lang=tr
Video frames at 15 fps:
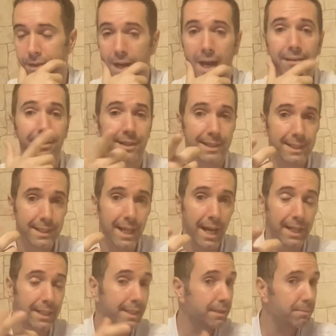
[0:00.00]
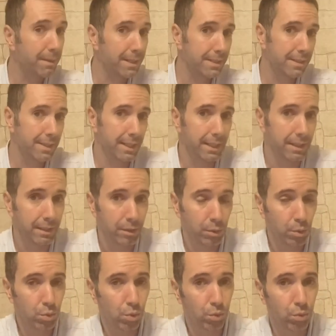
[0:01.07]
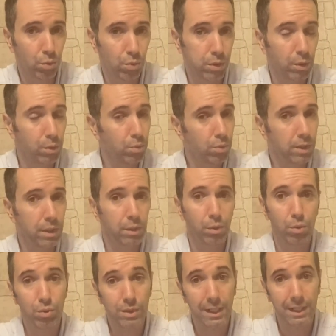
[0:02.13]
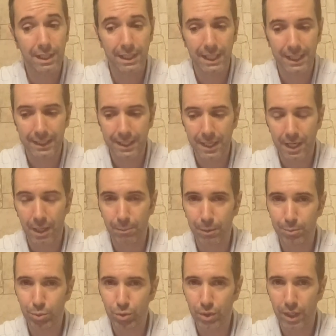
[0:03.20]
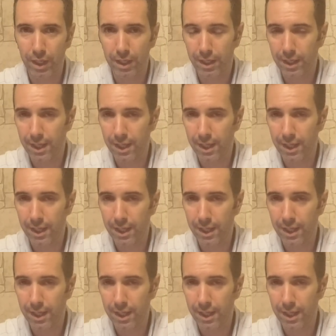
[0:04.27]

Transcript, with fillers: evet gider gitmez değil. 130 ile 140 ile 150 ile gider ama burada